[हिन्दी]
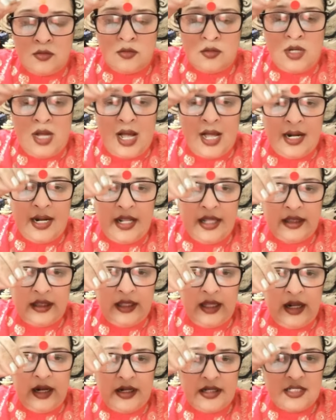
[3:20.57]
काले
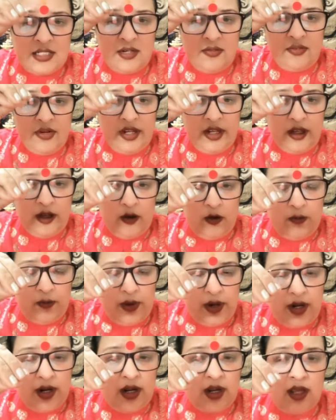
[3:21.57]
तिल शिवलिंग के
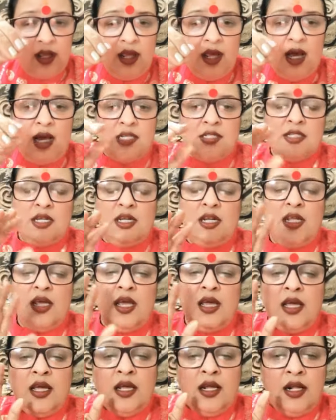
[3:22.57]
ऊपर रख के आ जाने
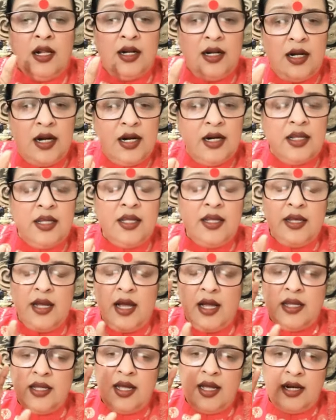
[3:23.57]
हैं
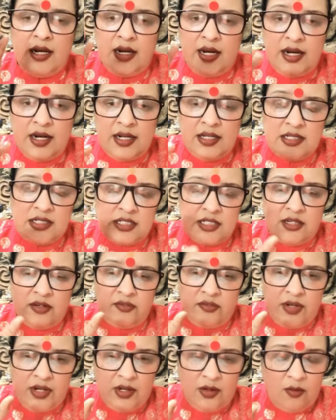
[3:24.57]
लड़कियां या लेडीज
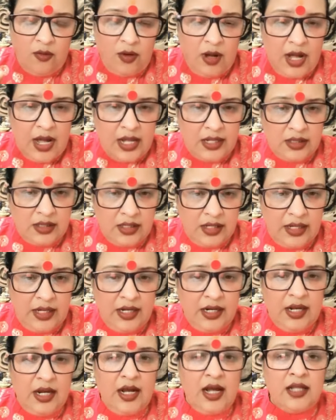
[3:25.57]
शिवलिंग को हाथ
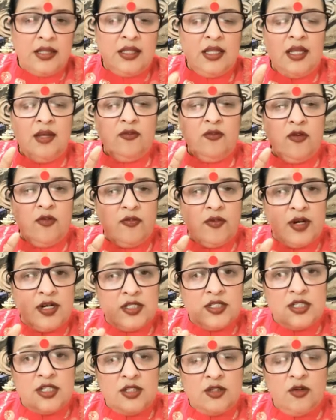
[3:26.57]
नहीं लगाती वो
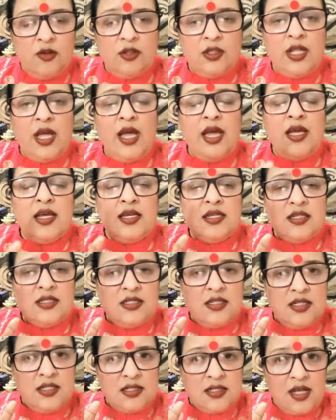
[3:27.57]
वर्जित होता है
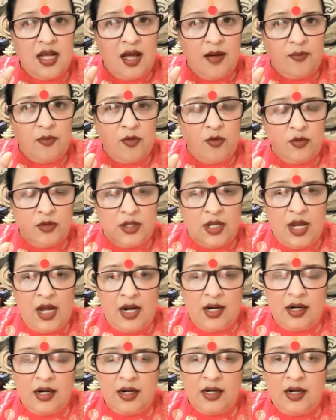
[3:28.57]
इस चीज़ का आपको
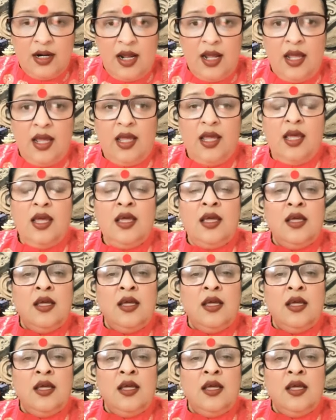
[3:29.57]
ध्यान रखना है